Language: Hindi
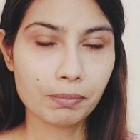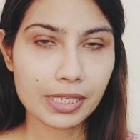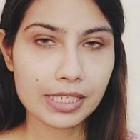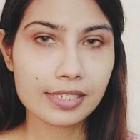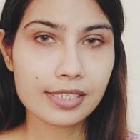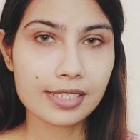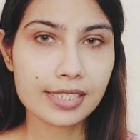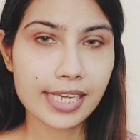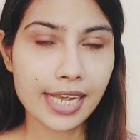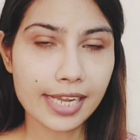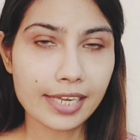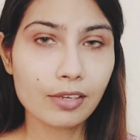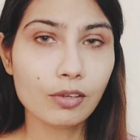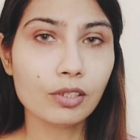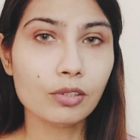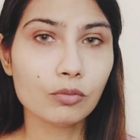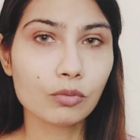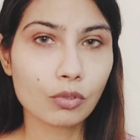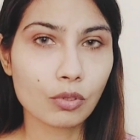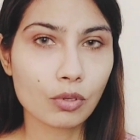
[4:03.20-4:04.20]
बीसीसीआई
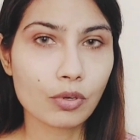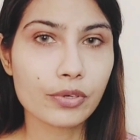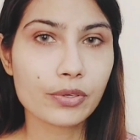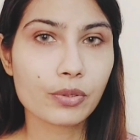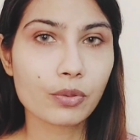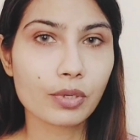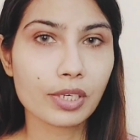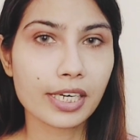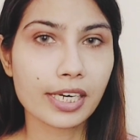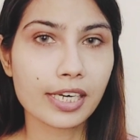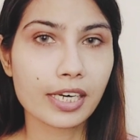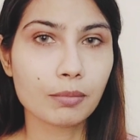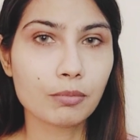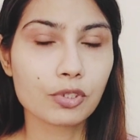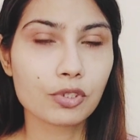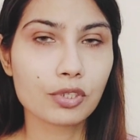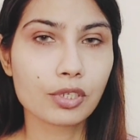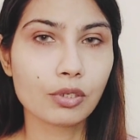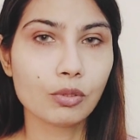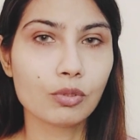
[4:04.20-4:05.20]
को ही उनको कंट्रोल करना
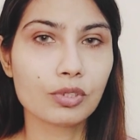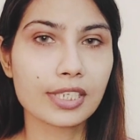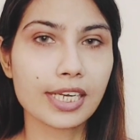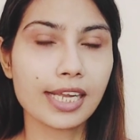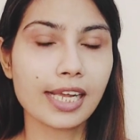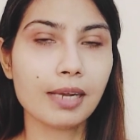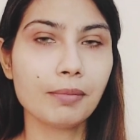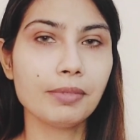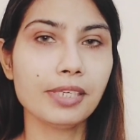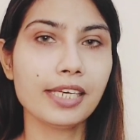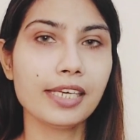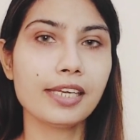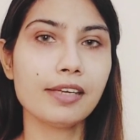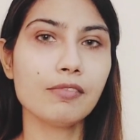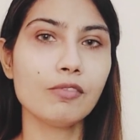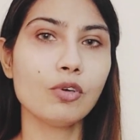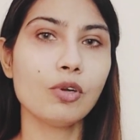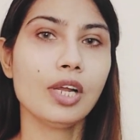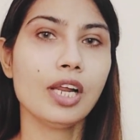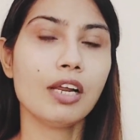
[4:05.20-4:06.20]
मुश्किल हो जाए आप देखें
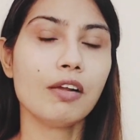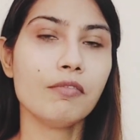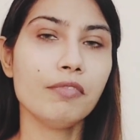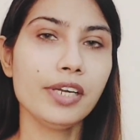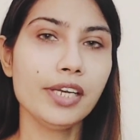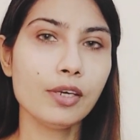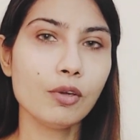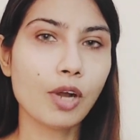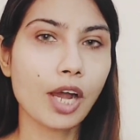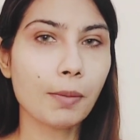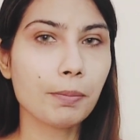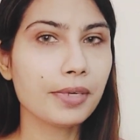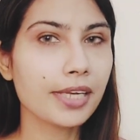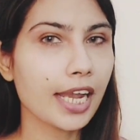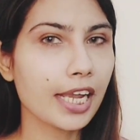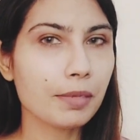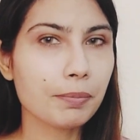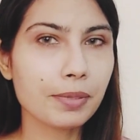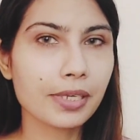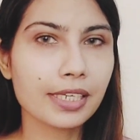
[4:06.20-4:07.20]
वो विंडो आपने
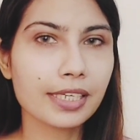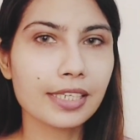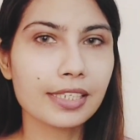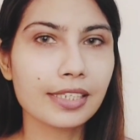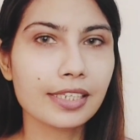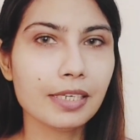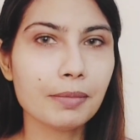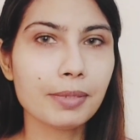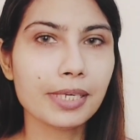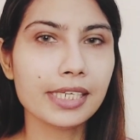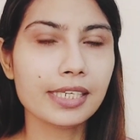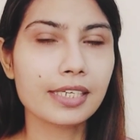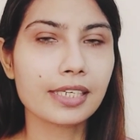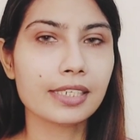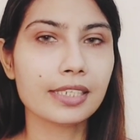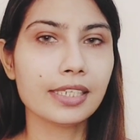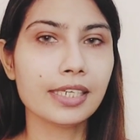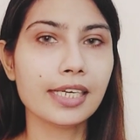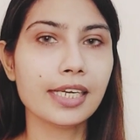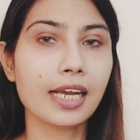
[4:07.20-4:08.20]
आईपीएल की इतनी बड़ी
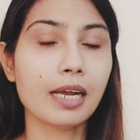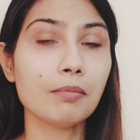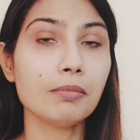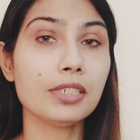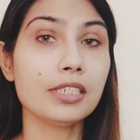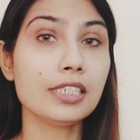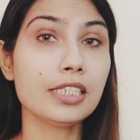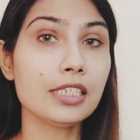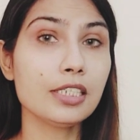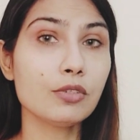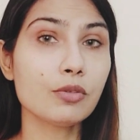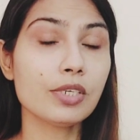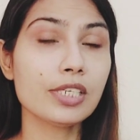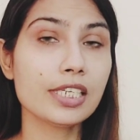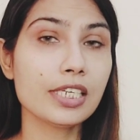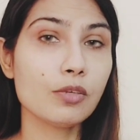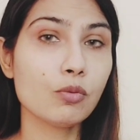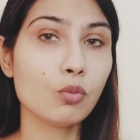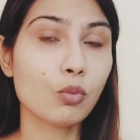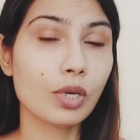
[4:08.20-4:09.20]
कर दी है हमने टी
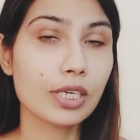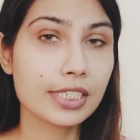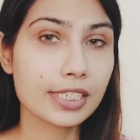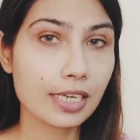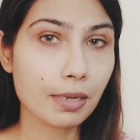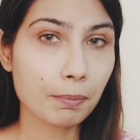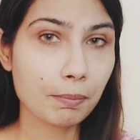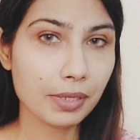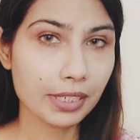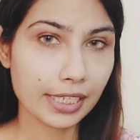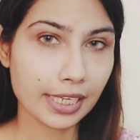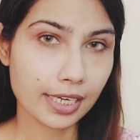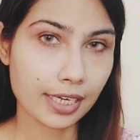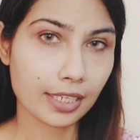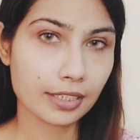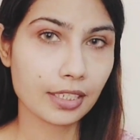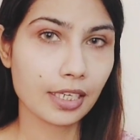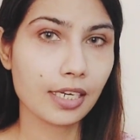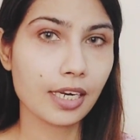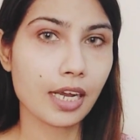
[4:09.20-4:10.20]
ट्वेंटी वर्ल्ड कप में
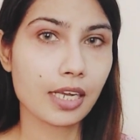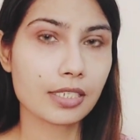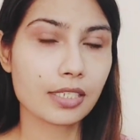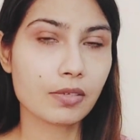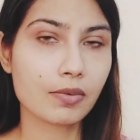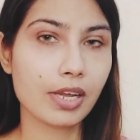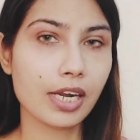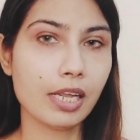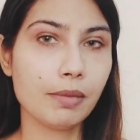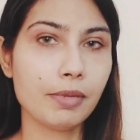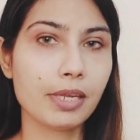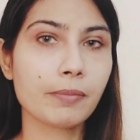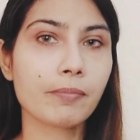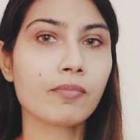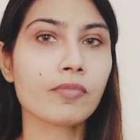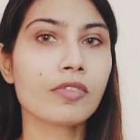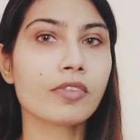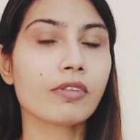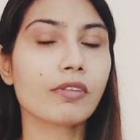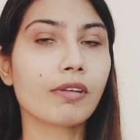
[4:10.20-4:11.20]
देखा था लास्ट वाले में
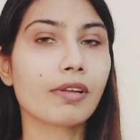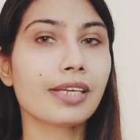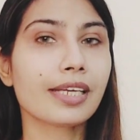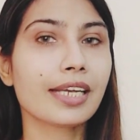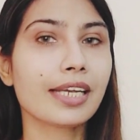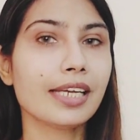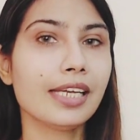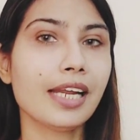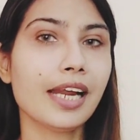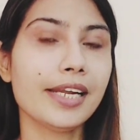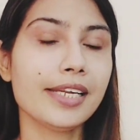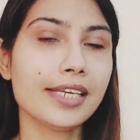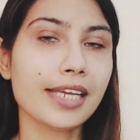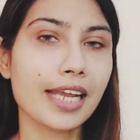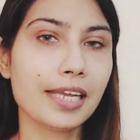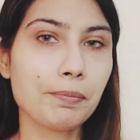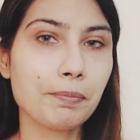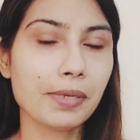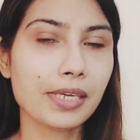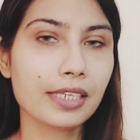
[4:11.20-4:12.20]
ये खिलाड़ी
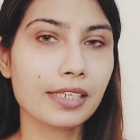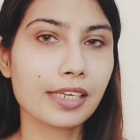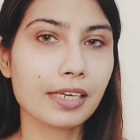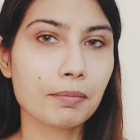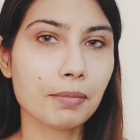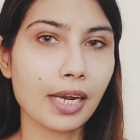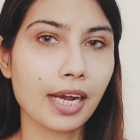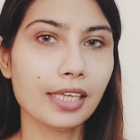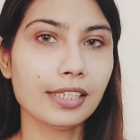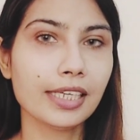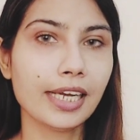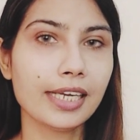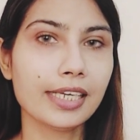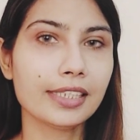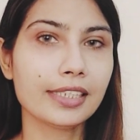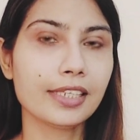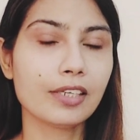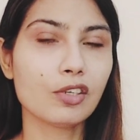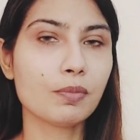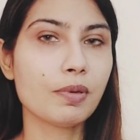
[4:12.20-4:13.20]
आईपीएल के बाद
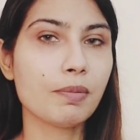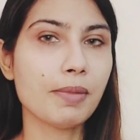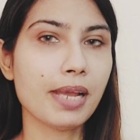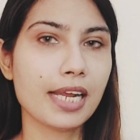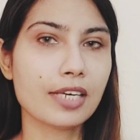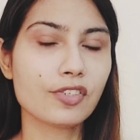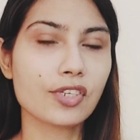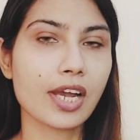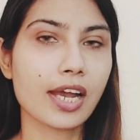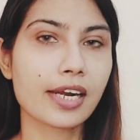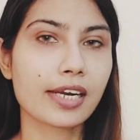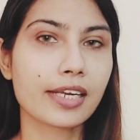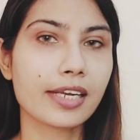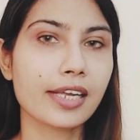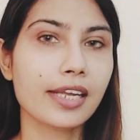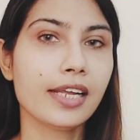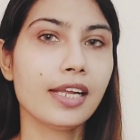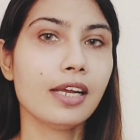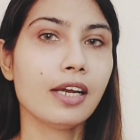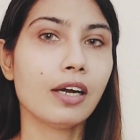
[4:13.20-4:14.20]
आए थे और फिर मैच हार
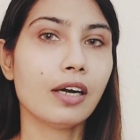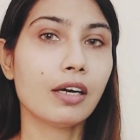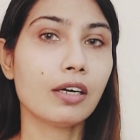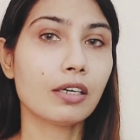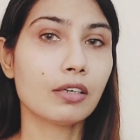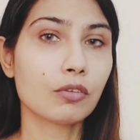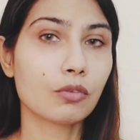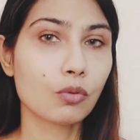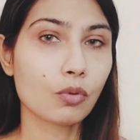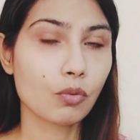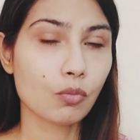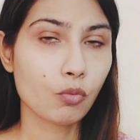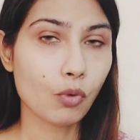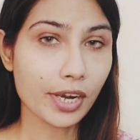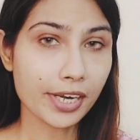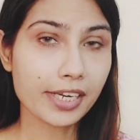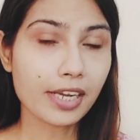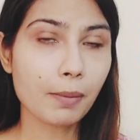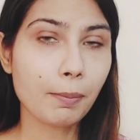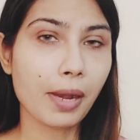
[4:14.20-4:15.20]
गए
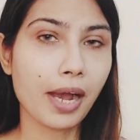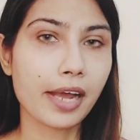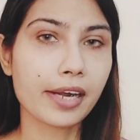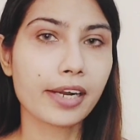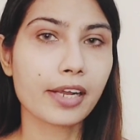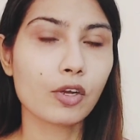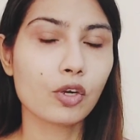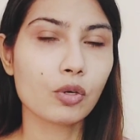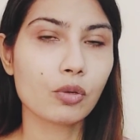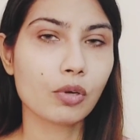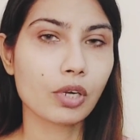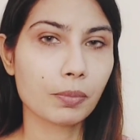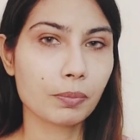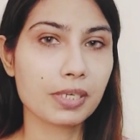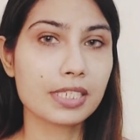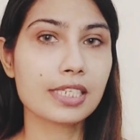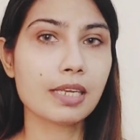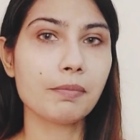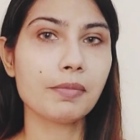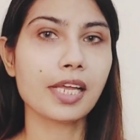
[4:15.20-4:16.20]
वर्ल्ड कप हार गए और
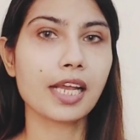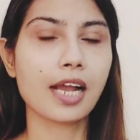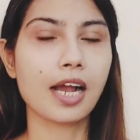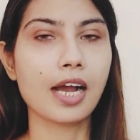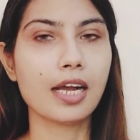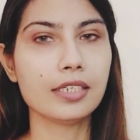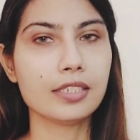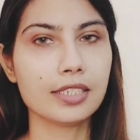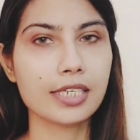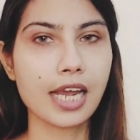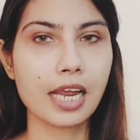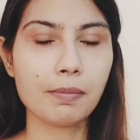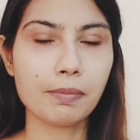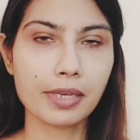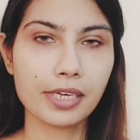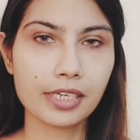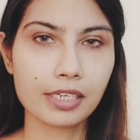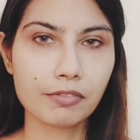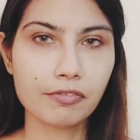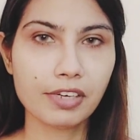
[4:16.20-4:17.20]
फिर सब ने कहा जी
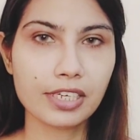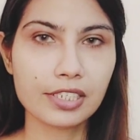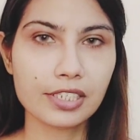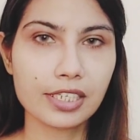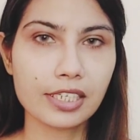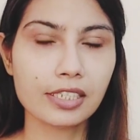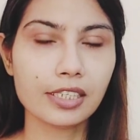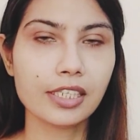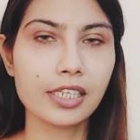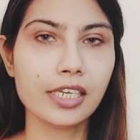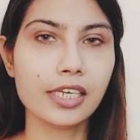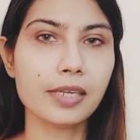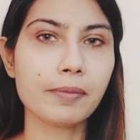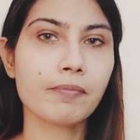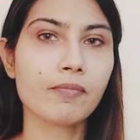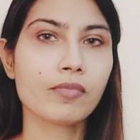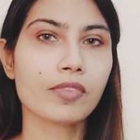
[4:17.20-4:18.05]
आईपीएल की फटीक थी